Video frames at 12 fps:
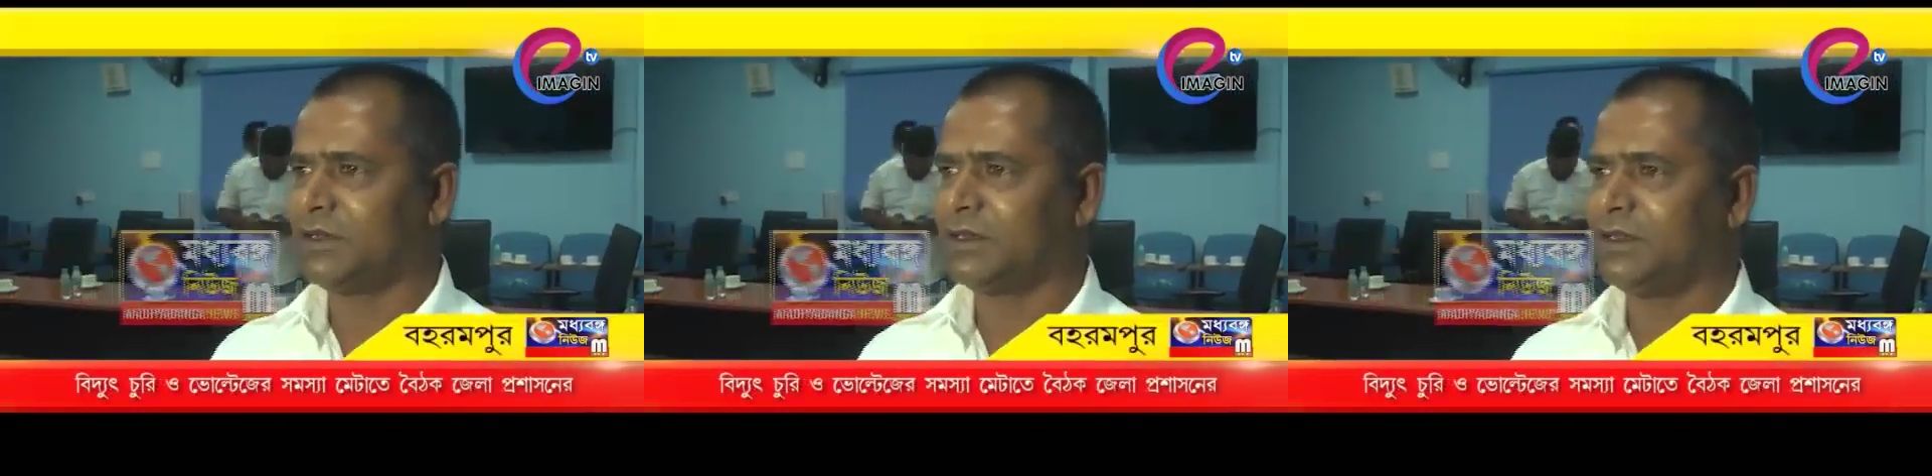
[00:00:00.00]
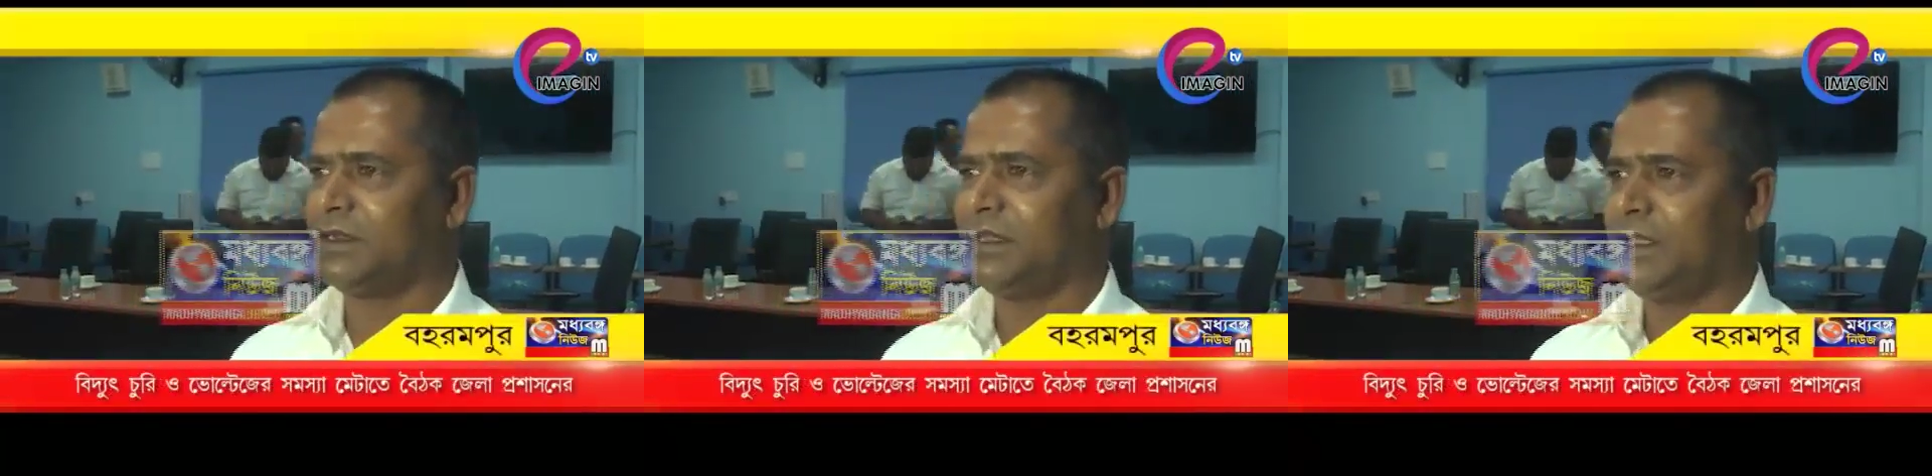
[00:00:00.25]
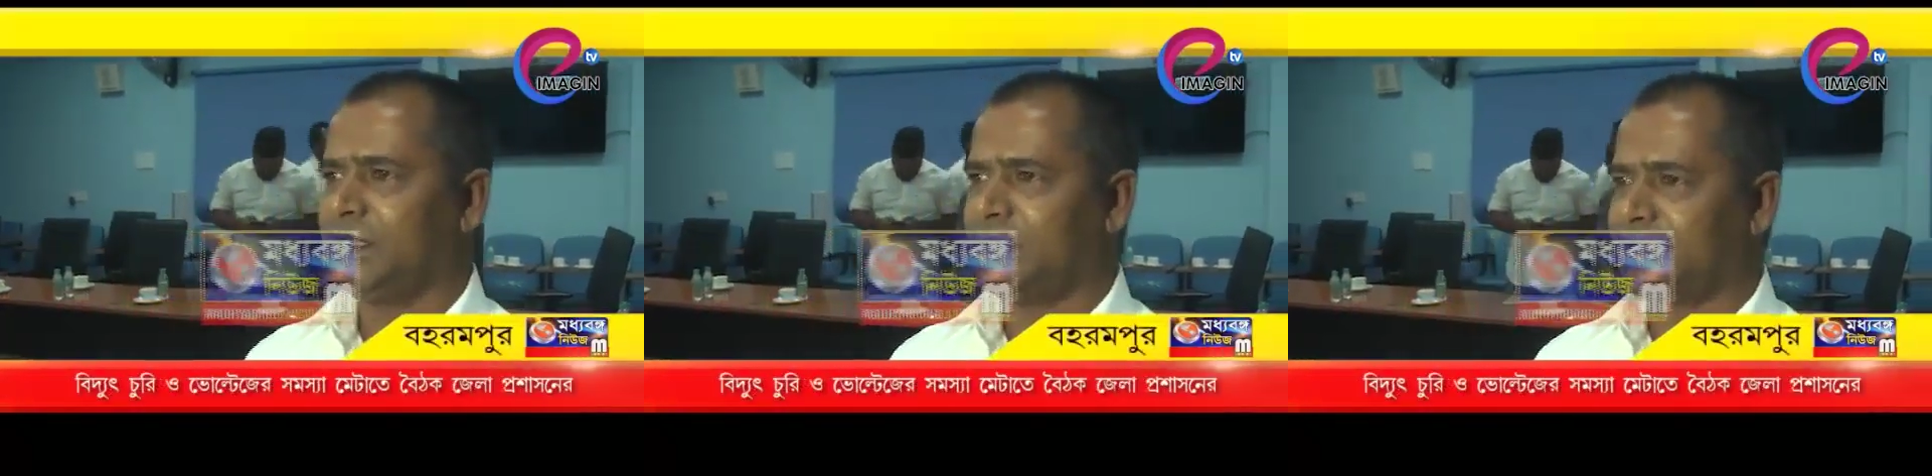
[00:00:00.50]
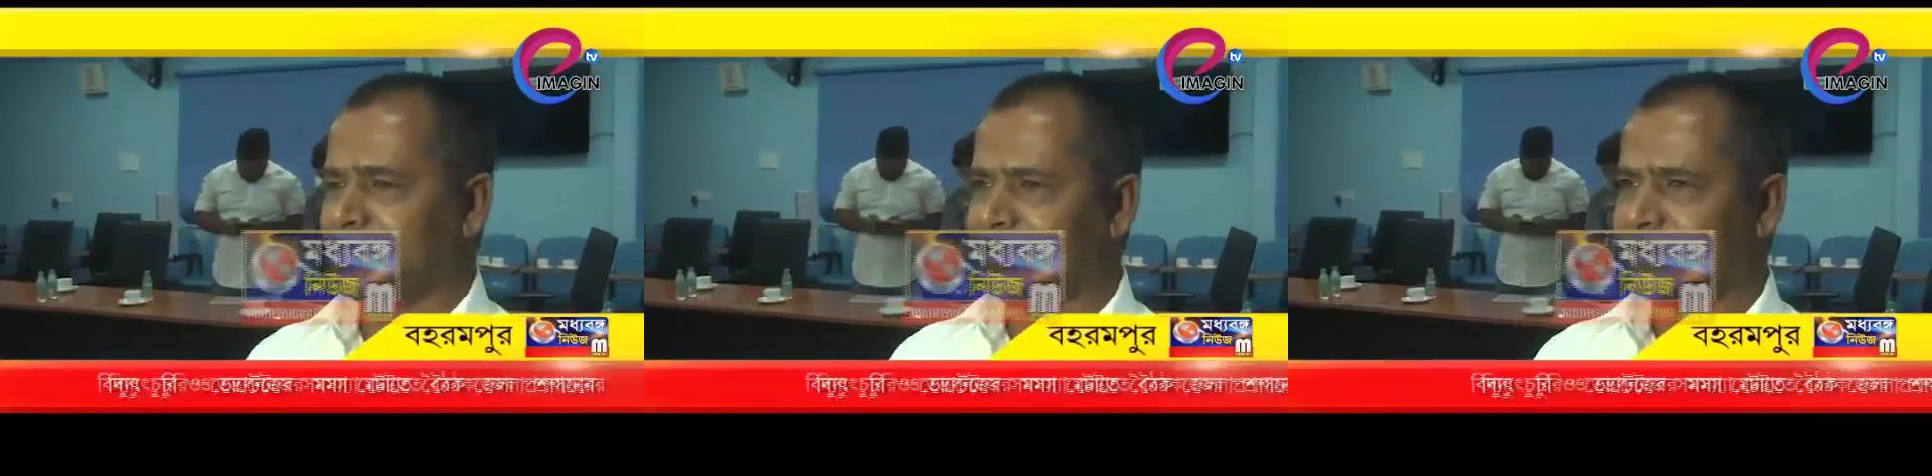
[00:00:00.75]
না হলেও
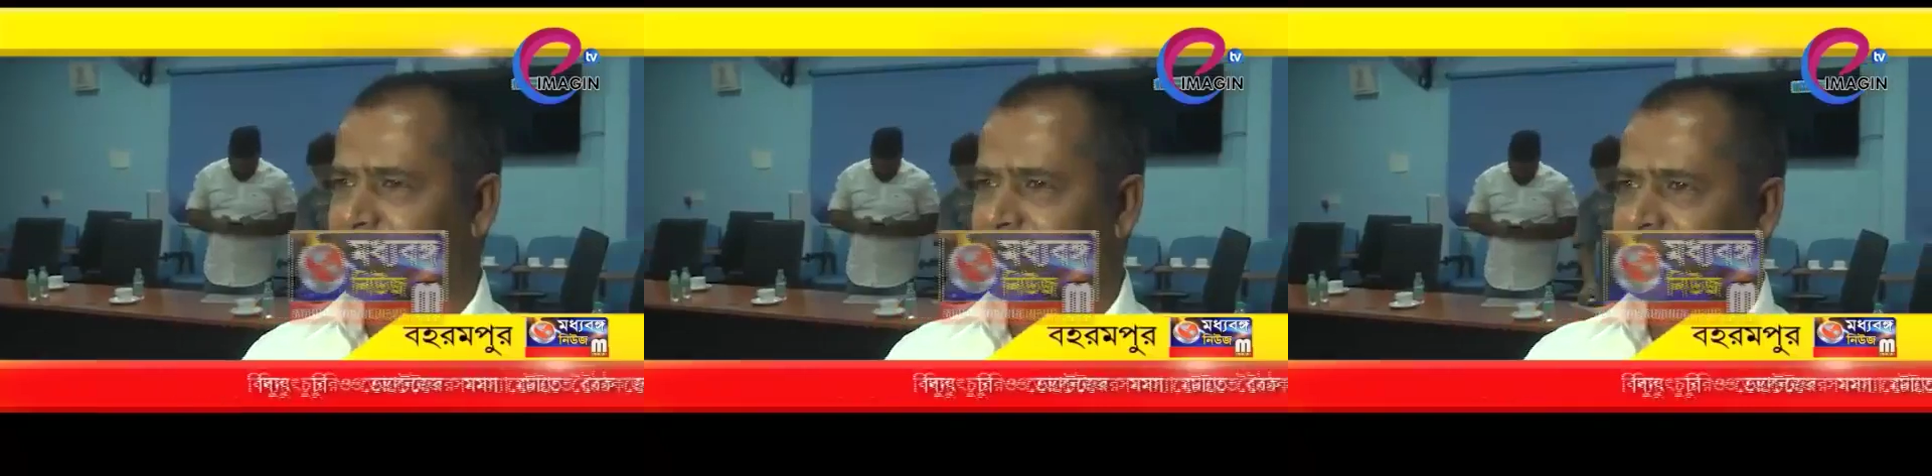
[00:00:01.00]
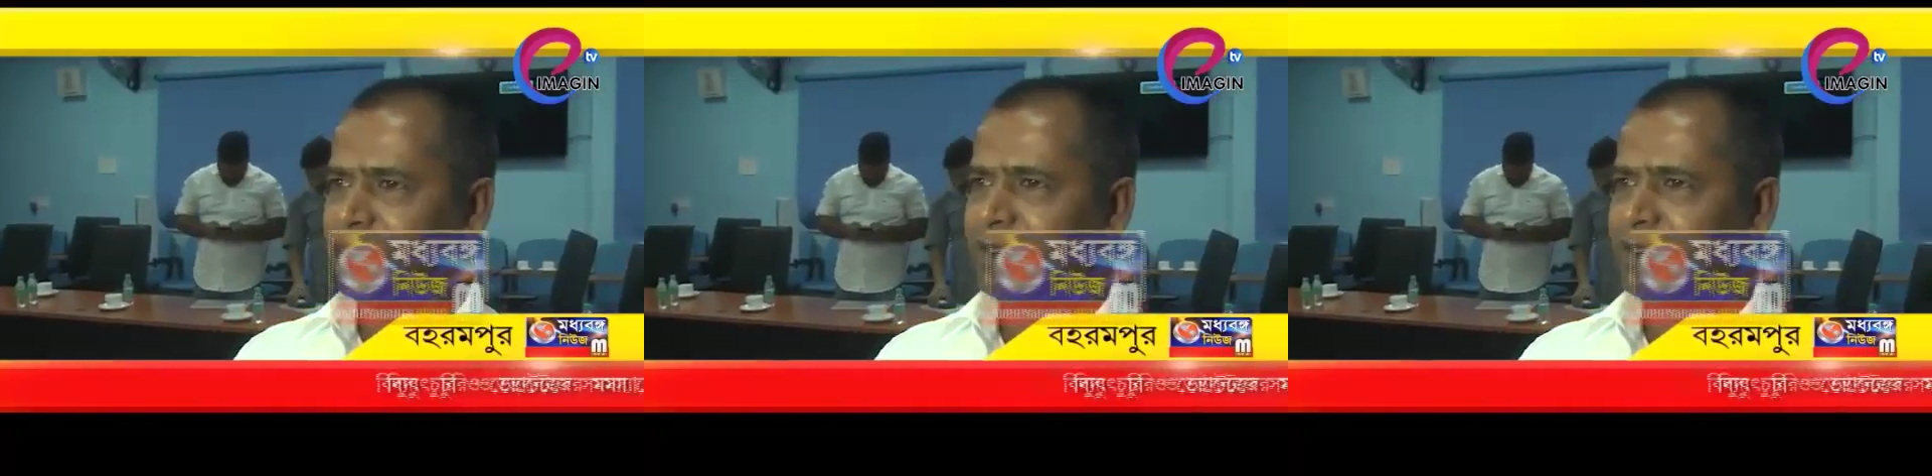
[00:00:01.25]
যে